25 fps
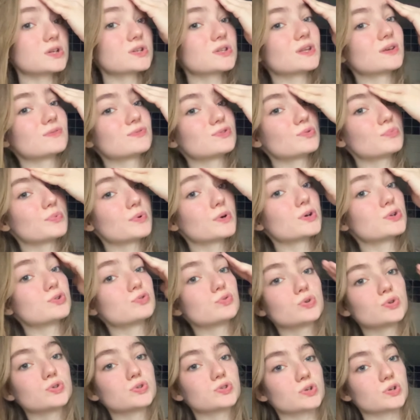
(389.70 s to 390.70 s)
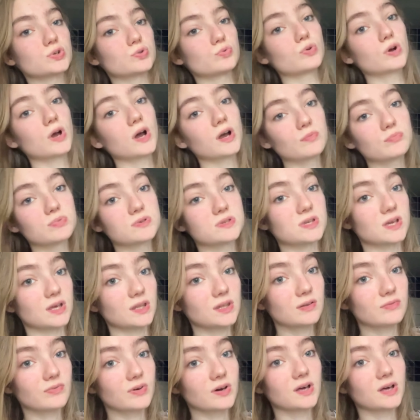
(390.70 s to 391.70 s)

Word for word: конечно, я все покажу, и расскажу, как без этого.